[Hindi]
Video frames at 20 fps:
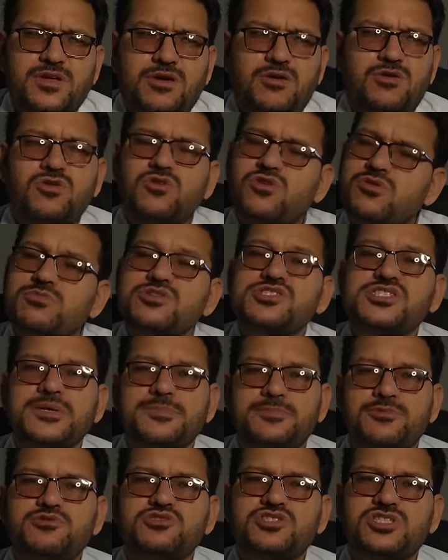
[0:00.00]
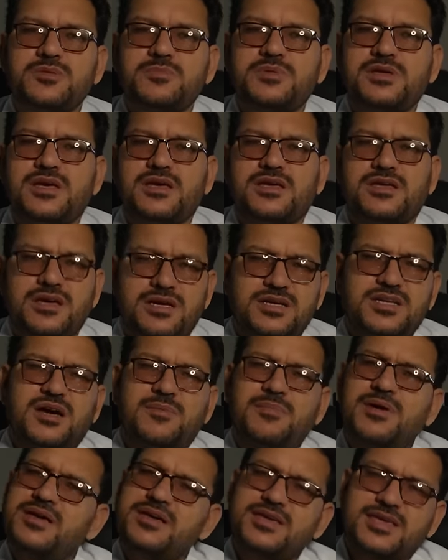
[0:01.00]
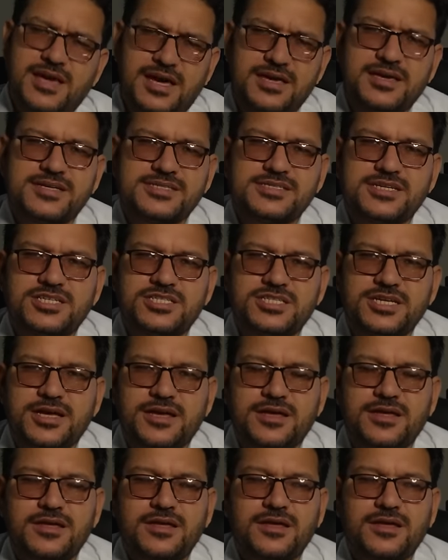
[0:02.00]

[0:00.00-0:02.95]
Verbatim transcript: और लोग मुझसे पूछती भी हैं यहिया भाई क्या यह सच है